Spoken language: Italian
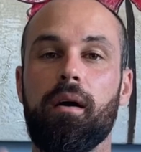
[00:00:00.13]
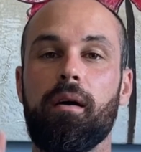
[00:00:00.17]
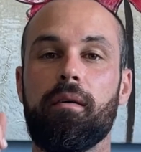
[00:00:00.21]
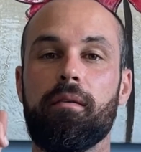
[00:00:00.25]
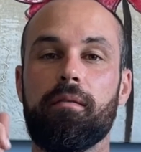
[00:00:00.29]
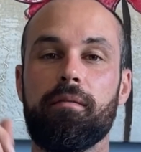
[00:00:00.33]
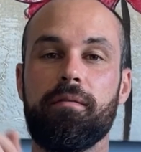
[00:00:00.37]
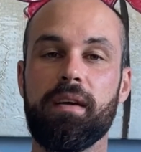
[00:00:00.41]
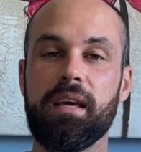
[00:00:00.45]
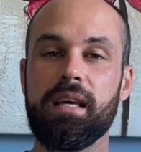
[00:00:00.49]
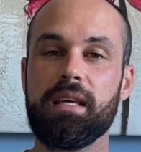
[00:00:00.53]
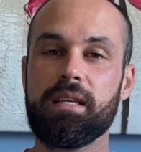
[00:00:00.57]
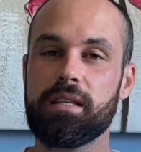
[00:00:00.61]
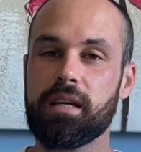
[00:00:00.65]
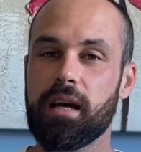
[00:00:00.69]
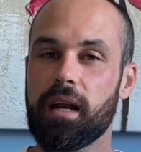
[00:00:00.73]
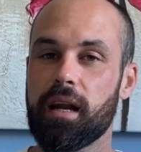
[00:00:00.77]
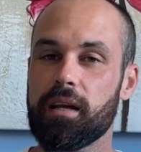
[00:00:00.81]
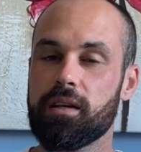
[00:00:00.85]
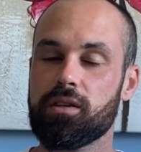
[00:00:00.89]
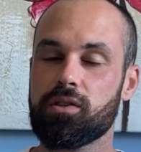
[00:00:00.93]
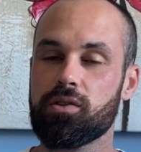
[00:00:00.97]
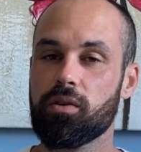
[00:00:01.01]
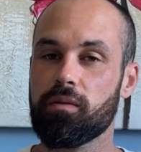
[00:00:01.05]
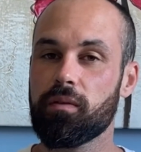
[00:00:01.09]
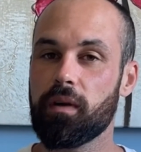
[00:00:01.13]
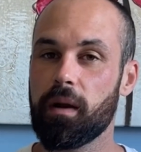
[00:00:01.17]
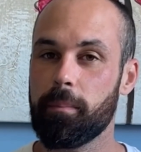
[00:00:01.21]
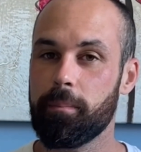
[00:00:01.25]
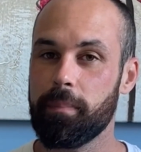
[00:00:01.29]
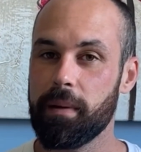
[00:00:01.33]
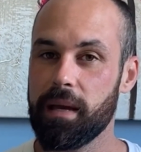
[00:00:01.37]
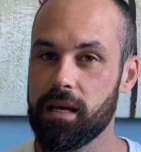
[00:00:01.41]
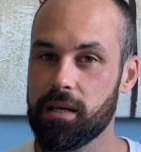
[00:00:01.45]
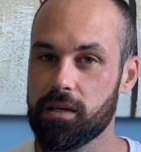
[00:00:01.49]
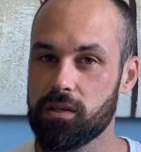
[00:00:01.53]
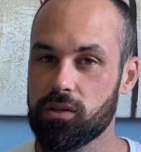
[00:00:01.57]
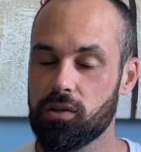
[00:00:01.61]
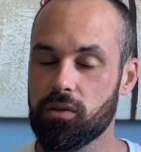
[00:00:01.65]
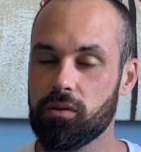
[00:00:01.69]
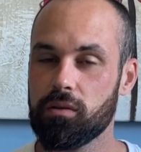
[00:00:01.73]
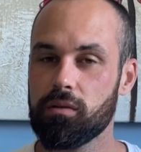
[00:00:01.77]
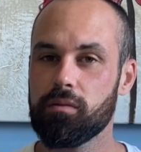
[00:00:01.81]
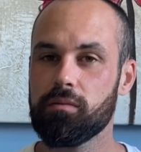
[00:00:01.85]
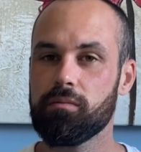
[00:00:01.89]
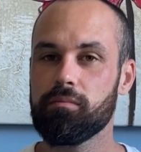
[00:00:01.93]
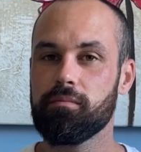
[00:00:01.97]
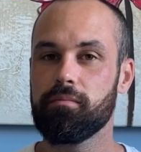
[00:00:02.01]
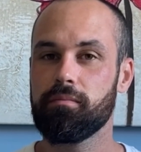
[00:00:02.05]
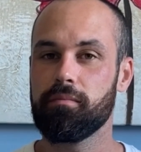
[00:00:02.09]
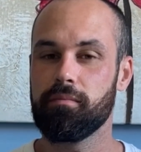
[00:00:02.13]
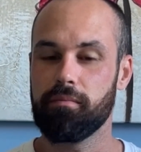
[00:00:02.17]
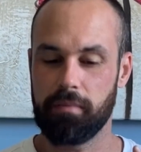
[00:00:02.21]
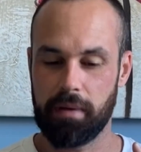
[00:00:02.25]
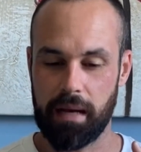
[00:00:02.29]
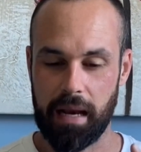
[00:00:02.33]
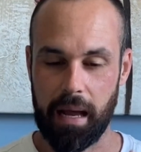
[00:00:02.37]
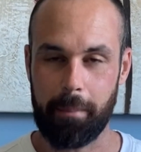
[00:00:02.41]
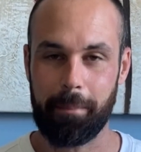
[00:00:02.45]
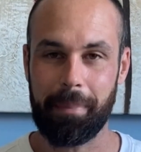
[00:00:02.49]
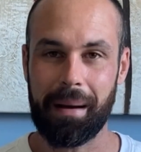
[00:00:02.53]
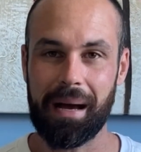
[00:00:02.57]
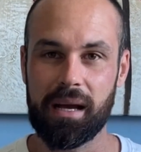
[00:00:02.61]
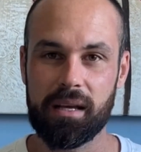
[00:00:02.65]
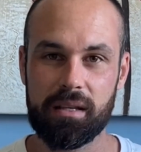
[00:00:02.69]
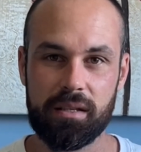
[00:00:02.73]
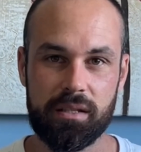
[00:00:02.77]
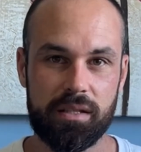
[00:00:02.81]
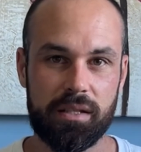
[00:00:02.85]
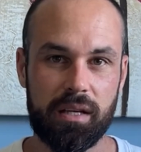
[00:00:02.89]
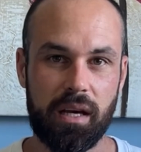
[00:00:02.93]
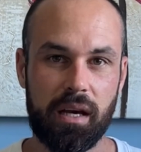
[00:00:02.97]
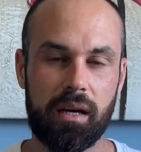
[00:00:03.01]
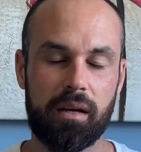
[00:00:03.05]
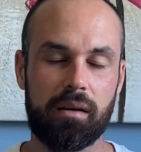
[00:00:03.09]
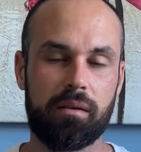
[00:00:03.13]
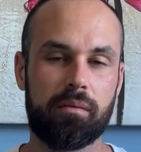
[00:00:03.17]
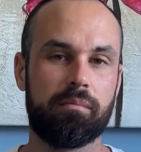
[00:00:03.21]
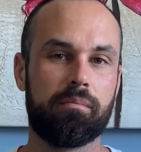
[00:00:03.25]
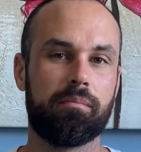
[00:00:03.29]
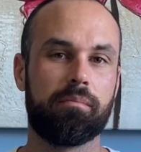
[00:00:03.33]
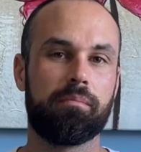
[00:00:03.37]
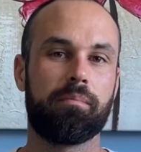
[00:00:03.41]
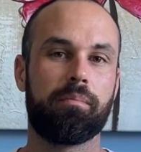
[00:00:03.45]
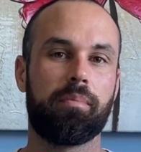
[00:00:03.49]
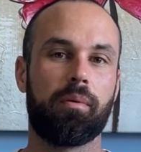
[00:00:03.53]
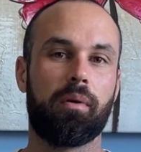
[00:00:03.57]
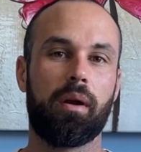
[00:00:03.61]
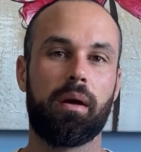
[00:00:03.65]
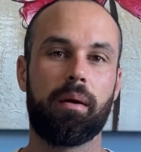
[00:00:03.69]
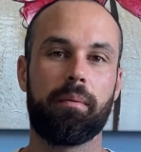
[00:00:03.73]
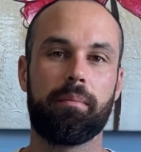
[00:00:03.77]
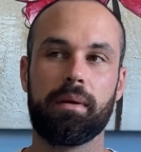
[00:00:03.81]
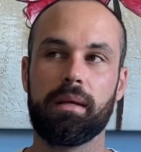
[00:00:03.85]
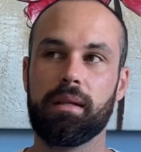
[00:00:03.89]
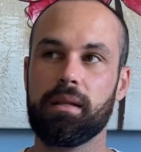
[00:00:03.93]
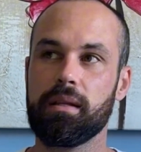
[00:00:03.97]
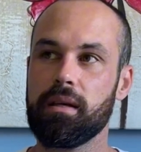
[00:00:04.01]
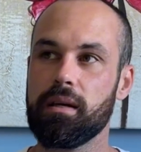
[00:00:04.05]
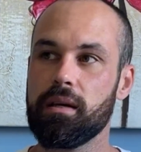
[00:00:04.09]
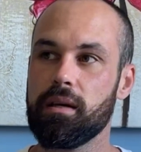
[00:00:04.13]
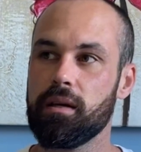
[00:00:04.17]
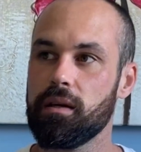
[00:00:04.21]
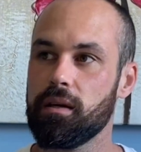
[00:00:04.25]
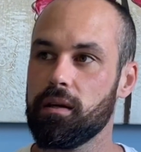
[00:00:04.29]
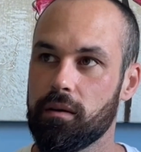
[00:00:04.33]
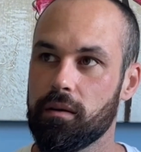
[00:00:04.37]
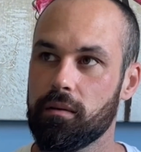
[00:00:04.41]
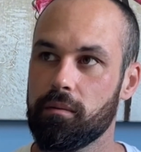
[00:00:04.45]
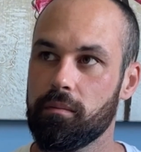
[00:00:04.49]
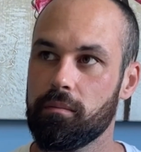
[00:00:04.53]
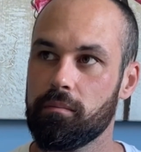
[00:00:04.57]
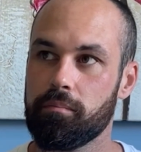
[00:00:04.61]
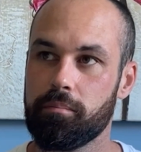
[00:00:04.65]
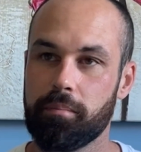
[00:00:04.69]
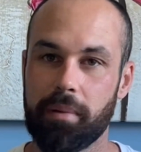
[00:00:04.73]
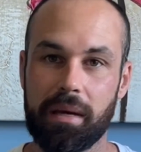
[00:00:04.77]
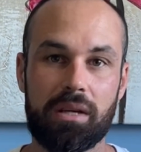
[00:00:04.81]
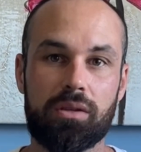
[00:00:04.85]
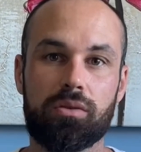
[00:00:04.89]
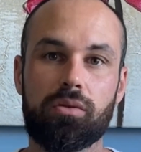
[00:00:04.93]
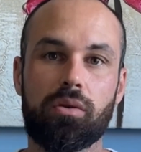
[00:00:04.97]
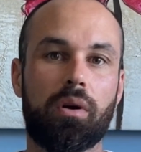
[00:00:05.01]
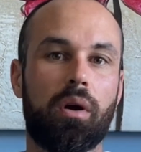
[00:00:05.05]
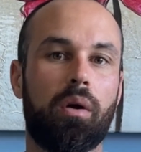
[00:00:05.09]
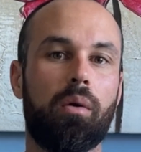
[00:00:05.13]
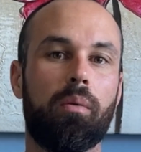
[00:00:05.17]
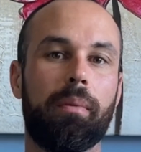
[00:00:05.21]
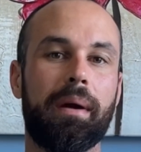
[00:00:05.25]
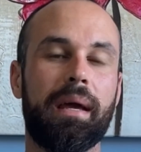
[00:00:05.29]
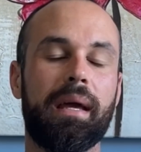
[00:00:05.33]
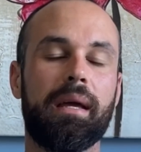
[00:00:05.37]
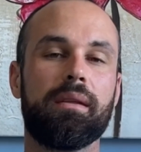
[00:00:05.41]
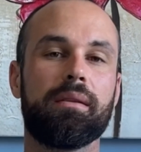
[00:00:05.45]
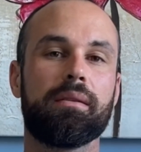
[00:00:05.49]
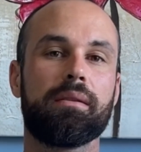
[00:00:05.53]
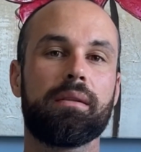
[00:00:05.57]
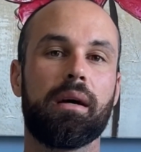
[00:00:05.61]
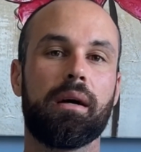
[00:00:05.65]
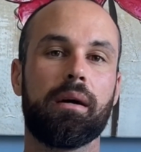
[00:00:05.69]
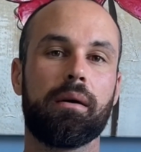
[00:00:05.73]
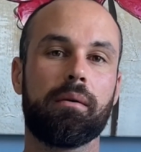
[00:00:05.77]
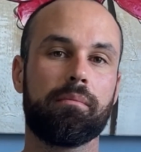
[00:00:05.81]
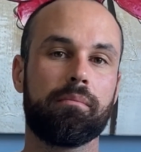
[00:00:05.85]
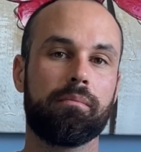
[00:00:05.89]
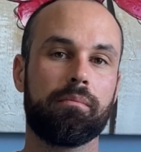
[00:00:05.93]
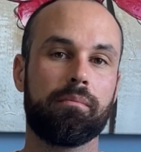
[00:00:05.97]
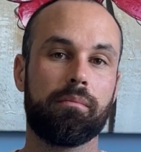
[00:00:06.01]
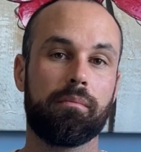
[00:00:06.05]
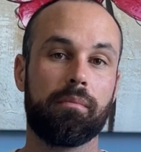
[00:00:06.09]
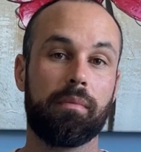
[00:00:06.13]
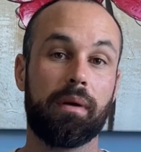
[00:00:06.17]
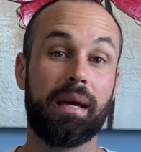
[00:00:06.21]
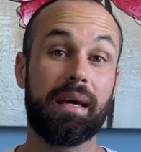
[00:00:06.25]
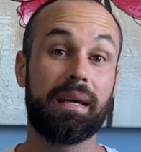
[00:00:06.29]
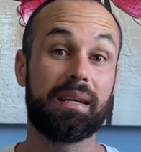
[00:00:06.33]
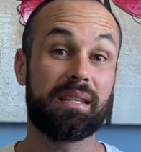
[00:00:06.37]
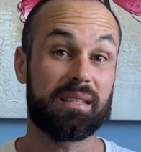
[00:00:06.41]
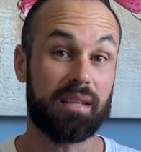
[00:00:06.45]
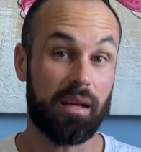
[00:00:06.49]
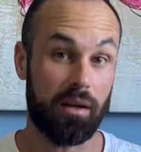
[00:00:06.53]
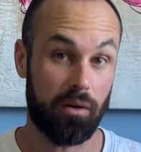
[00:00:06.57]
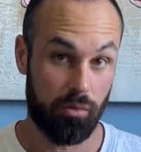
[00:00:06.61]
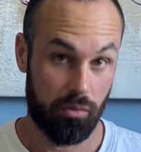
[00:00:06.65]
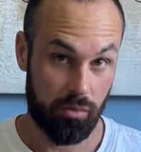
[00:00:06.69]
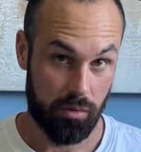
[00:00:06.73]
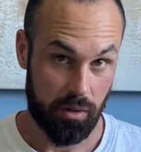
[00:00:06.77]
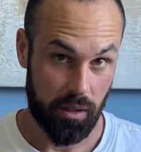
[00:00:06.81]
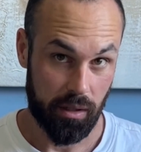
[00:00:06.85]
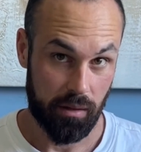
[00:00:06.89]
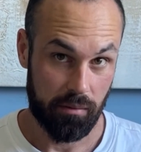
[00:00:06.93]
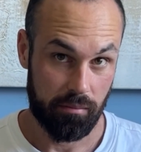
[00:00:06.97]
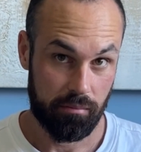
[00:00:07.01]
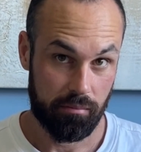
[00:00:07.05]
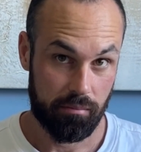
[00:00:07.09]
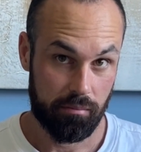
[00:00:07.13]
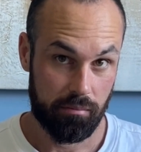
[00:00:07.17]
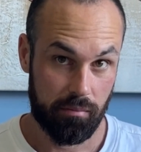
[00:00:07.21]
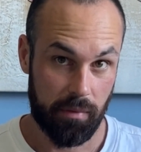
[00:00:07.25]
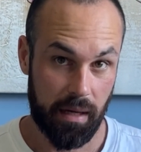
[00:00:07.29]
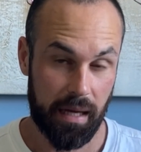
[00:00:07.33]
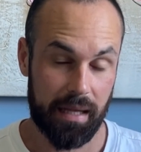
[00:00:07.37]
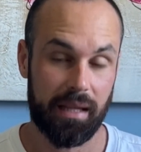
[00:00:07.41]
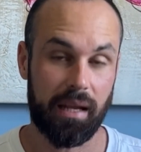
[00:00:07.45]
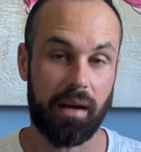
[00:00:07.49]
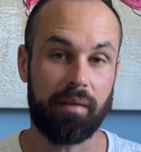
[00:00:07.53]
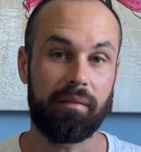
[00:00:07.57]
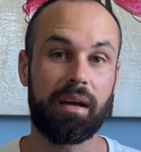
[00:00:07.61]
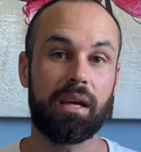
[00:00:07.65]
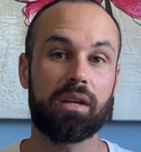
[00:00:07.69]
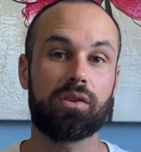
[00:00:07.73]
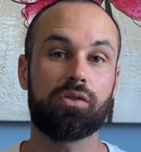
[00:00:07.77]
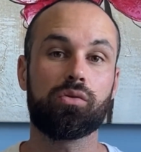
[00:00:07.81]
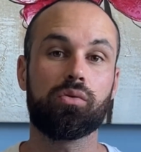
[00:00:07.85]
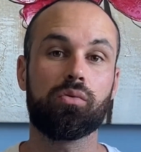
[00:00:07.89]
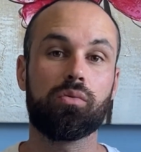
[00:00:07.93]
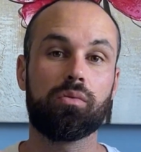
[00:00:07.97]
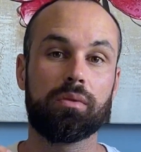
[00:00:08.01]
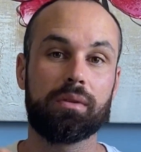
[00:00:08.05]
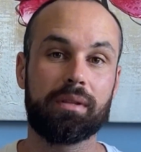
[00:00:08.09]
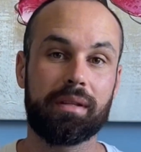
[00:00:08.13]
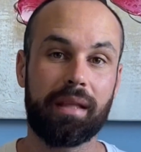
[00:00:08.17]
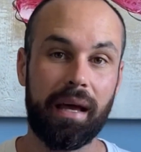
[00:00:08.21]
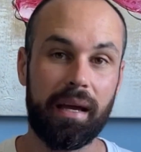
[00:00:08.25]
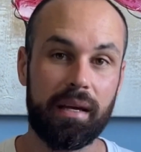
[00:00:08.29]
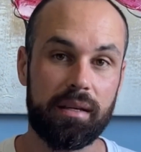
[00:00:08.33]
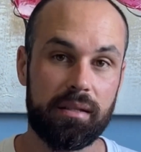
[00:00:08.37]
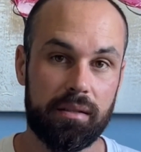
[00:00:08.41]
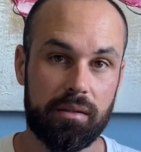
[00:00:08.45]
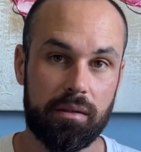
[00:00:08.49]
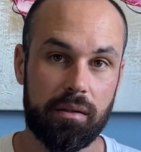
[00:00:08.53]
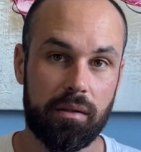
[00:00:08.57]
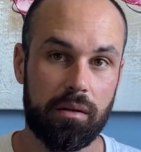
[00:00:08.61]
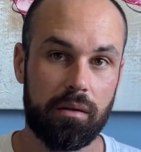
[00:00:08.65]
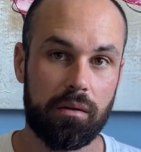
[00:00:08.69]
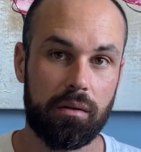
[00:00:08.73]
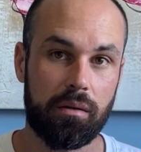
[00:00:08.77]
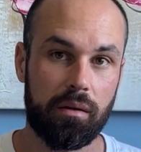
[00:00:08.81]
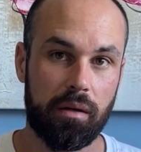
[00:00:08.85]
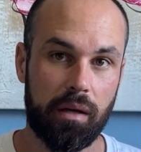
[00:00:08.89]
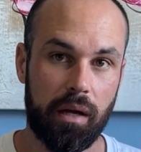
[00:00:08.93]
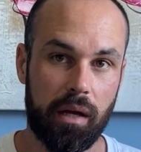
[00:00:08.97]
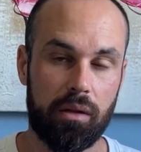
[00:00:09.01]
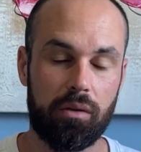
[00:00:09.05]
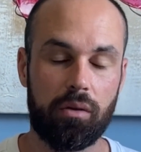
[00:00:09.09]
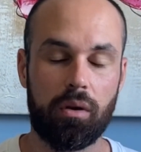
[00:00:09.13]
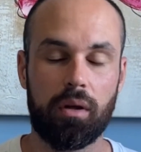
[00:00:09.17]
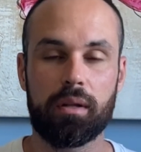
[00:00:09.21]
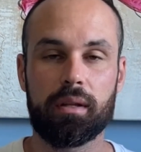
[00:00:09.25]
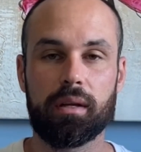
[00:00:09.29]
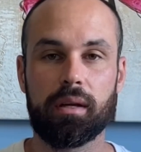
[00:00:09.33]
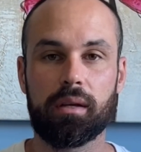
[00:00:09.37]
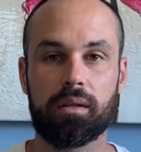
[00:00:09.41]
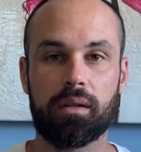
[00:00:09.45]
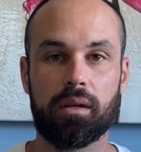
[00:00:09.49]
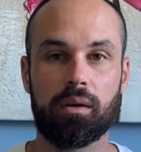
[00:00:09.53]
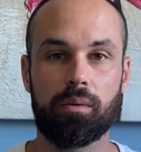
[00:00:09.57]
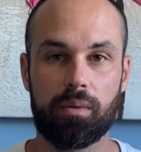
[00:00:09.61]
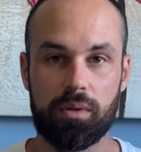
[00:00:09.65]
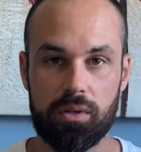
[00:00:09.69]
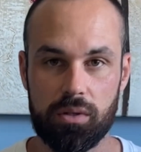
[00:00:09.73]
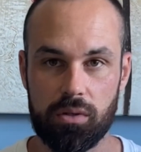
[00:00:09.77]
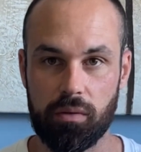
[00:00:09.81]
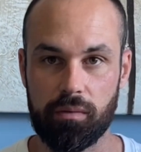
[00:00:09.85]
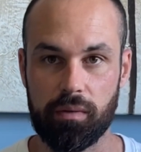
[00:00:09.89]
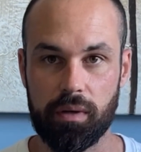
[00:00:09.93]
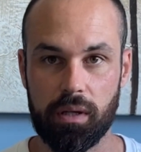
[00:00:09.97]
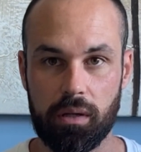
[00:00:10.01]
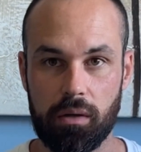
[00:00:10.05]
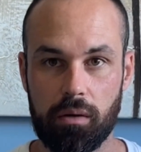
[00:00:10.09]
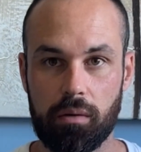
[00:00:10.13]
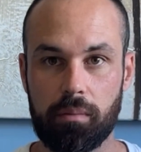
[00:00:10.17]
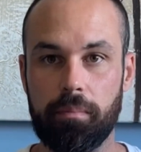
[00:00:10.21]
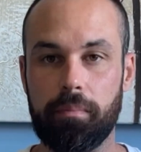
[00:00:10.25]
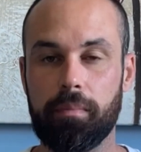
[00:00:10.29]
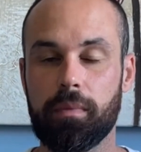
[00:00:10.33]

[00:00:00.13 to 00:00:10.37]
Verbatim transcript: Vincere il sovrappeso, la pancia, problemi di peso che aumenta e salute attraverso un test che andrò a dirti in questo video.